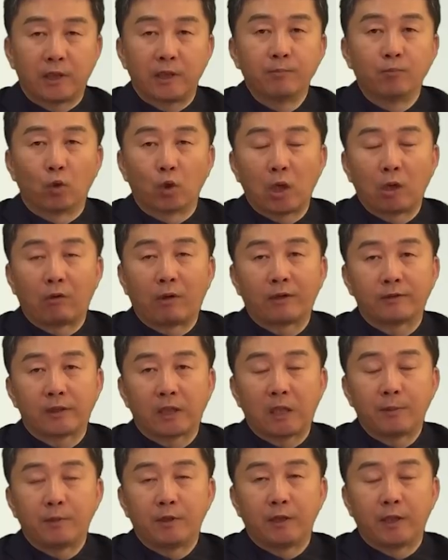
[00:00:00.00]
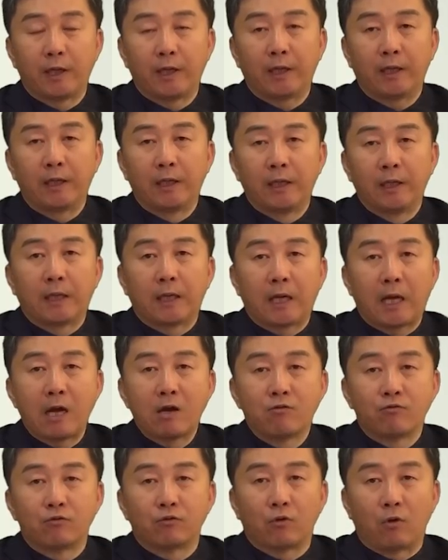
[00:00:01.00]
김모라고 하는 사람인데
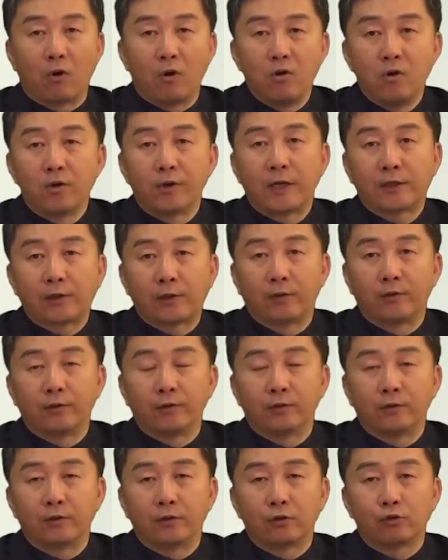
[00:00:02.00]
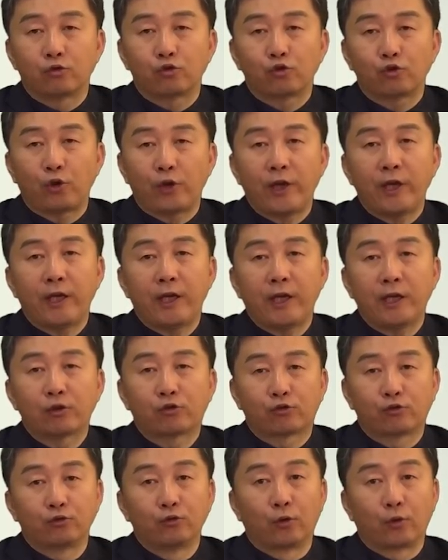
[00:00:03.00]
한국 언론에서는
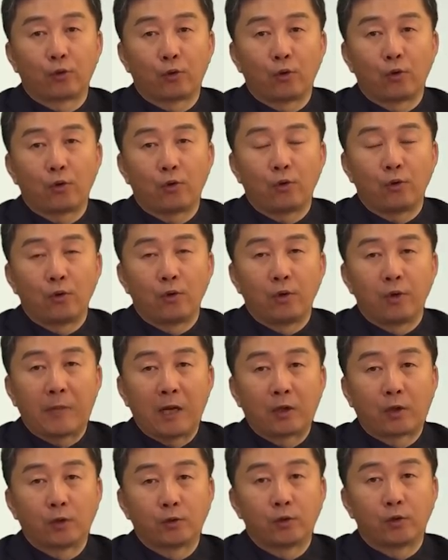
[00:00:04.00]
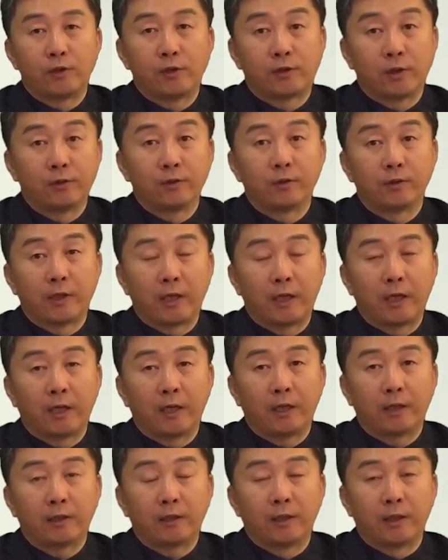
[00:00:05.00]
최순호로 밝혀져
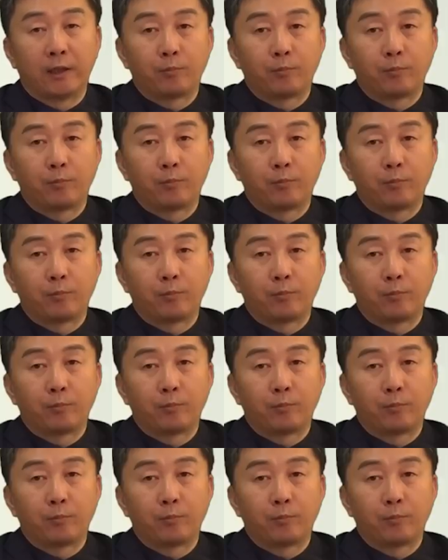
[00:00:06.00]
있었는데